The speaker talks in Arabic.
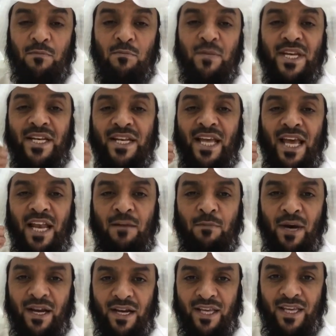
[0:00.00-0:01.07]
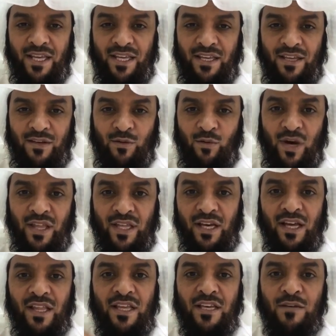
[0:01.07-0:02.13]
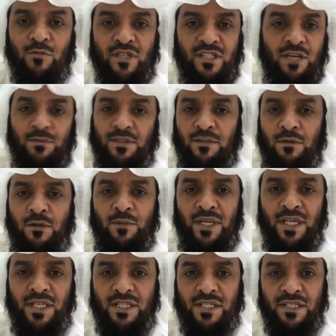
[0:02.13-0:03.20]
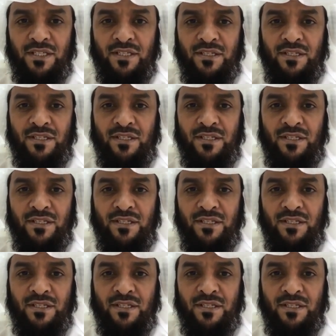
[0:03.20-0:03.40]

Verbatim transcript: من البرك وهذه قضية مرتبطة بالبعير